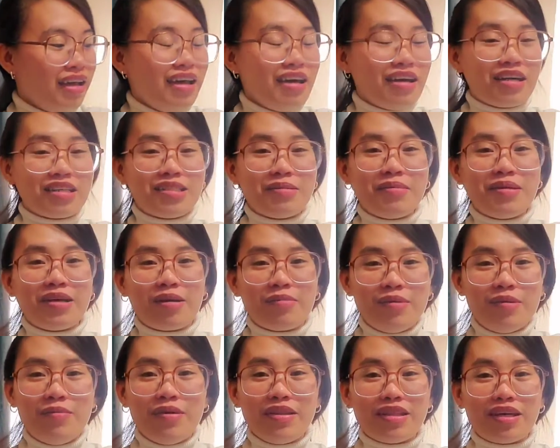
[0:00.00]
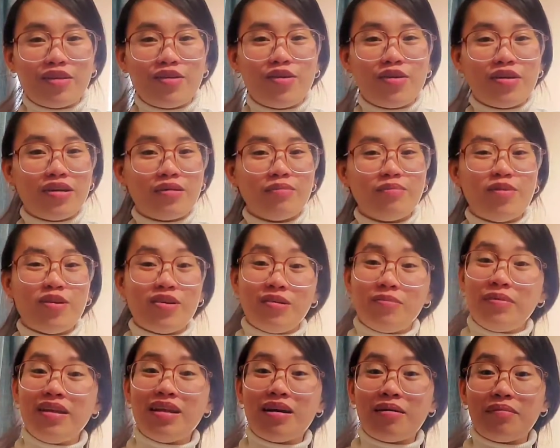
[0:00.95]
Kasi may nagbibinta doon ng
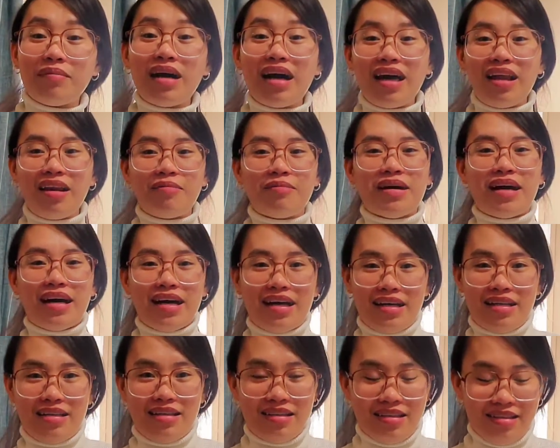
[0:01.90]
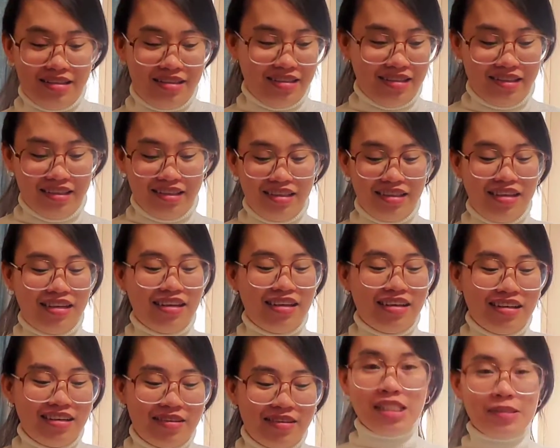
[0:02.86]
ballpen, ang mahal-mahal.
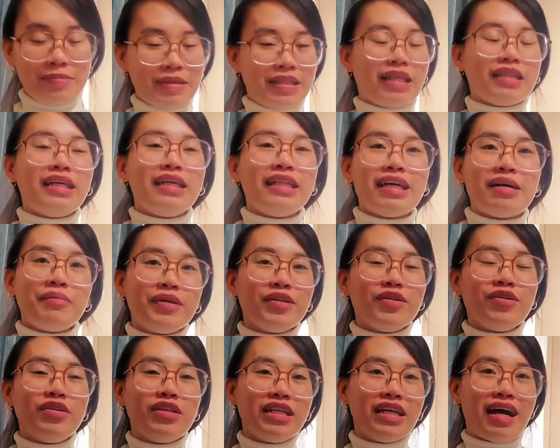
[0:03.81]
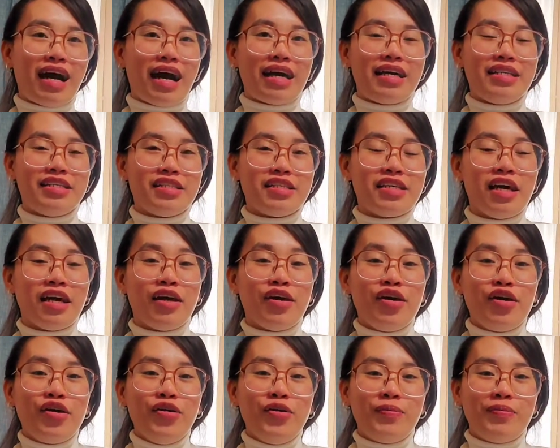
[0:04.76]
Dating namin doon, guys,
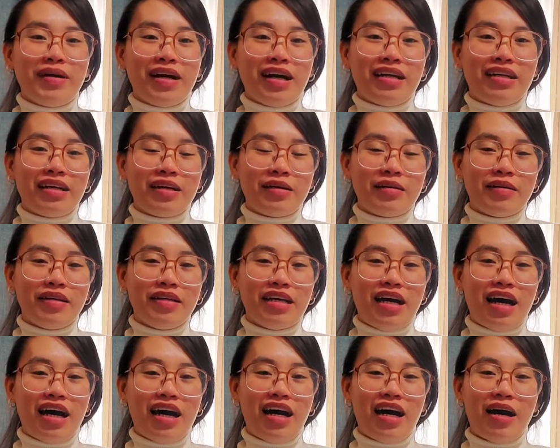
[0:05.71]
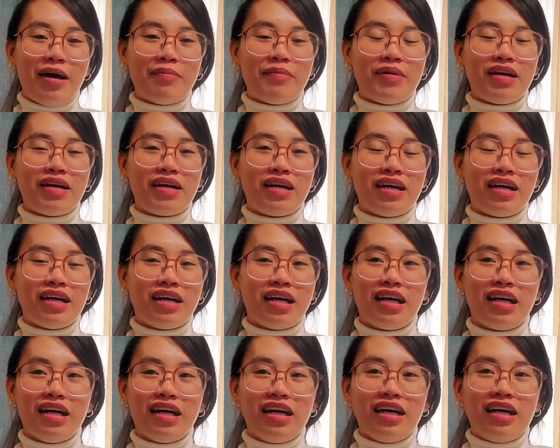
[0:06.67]
yung mga nag, uh, mga
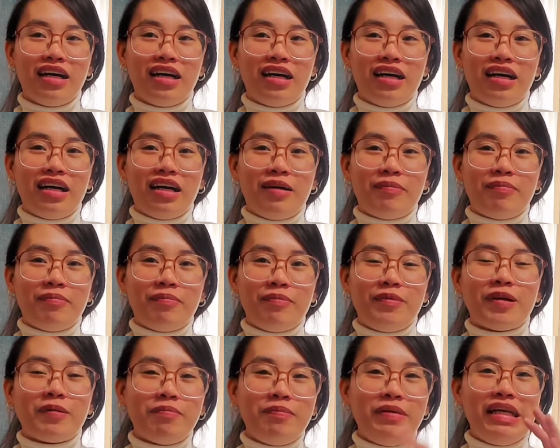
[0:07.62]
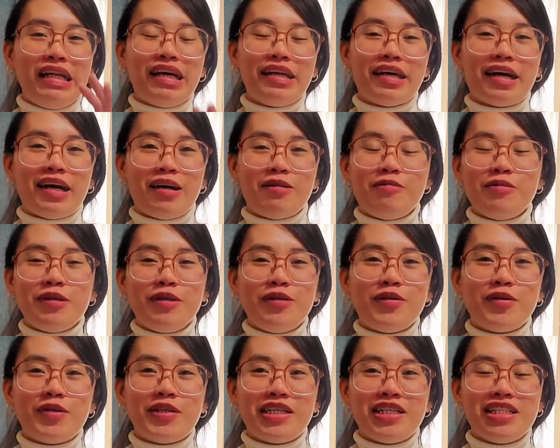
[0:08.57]
nagpila na kami
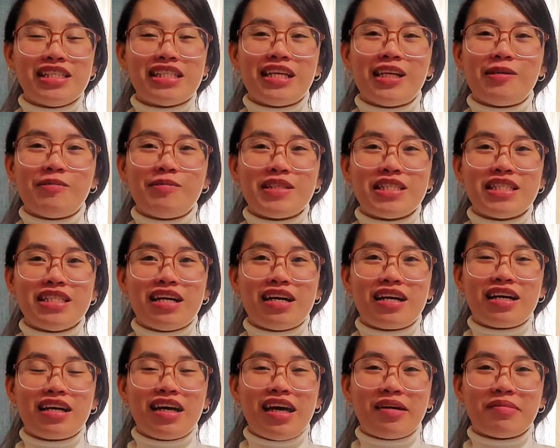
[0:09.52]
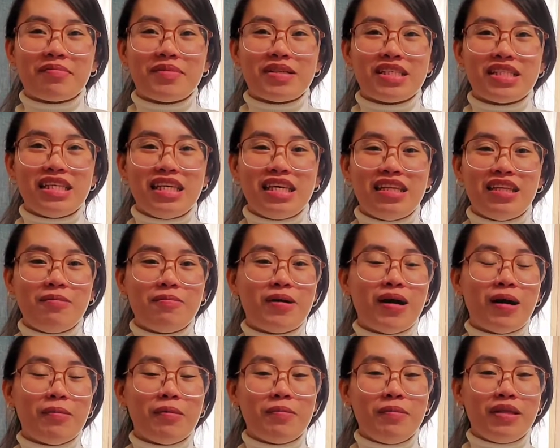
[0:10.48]
doon sa labas ng embassy, hindi pa
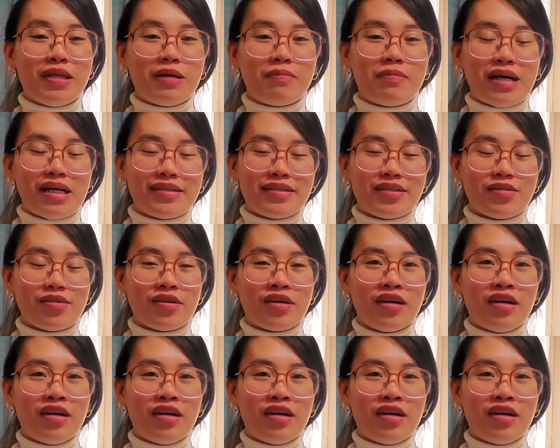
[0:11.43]
kami pinapasok.